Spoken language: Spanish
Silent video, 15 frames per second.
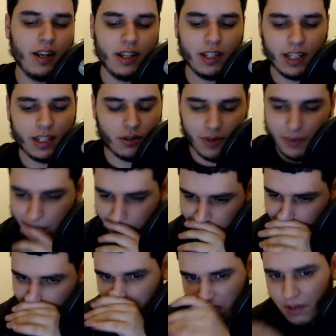eso me
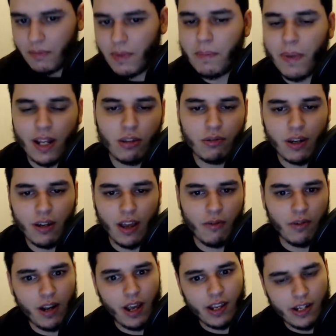pareció, pues me pareció una,
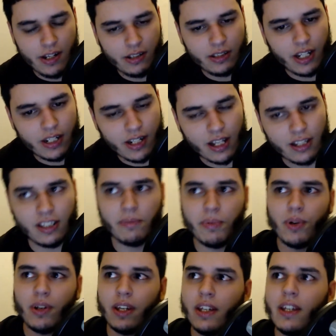interesante
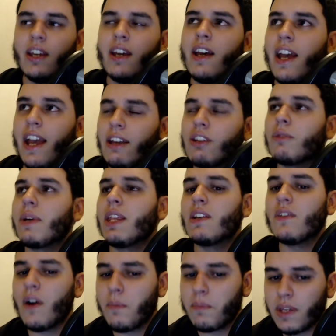porque eso me
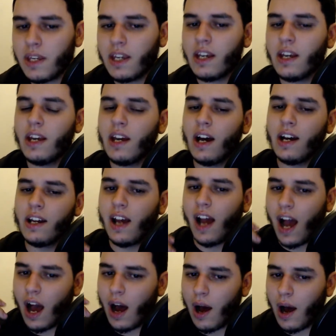daba pie
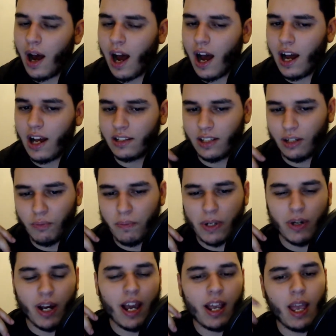a, a, tener un
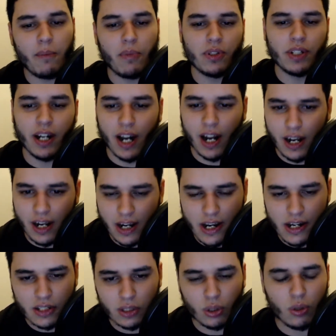personaje que apoyara al
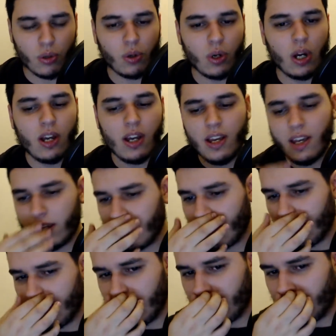resto,
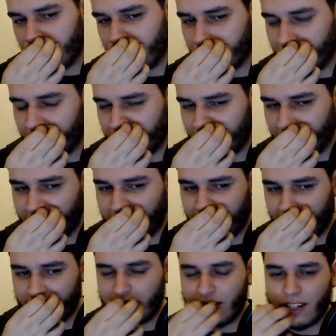que,
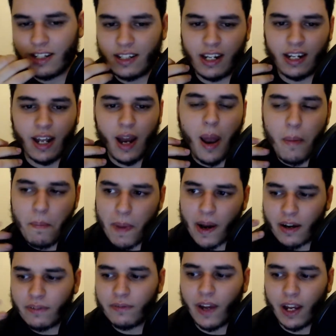sin ser el
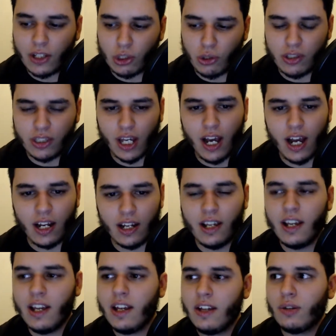perfecto y tal,
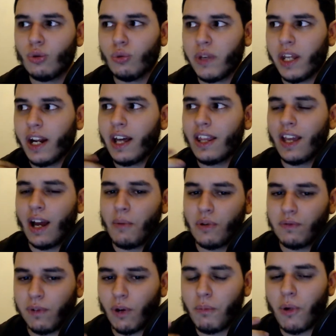tuviera, digamos,
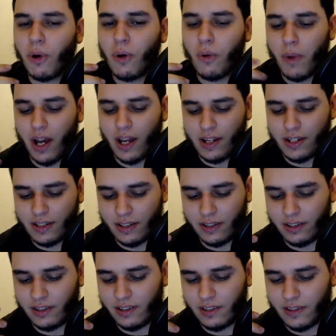fuera un poco más,
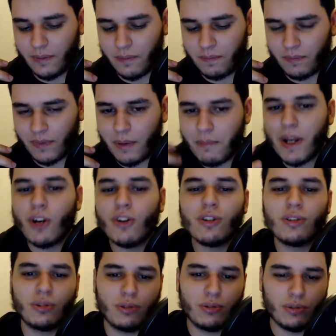eh,
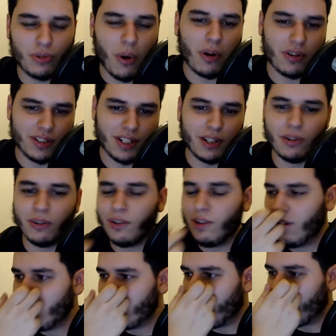menos tóxico,
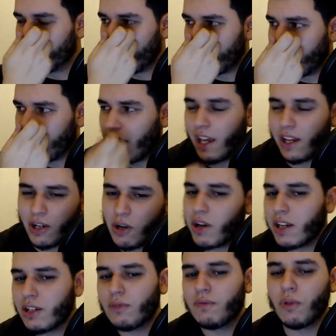de alguna manera, y creo que
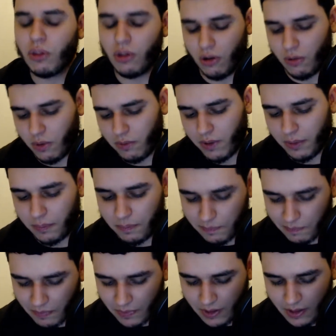eso funcionó muy bien.
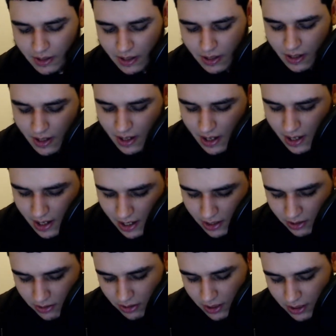
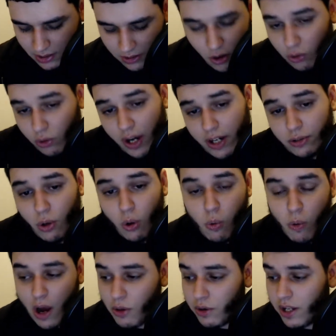Entonces, los restos
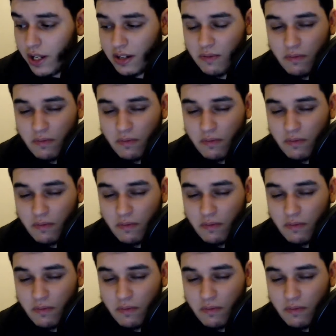jugadores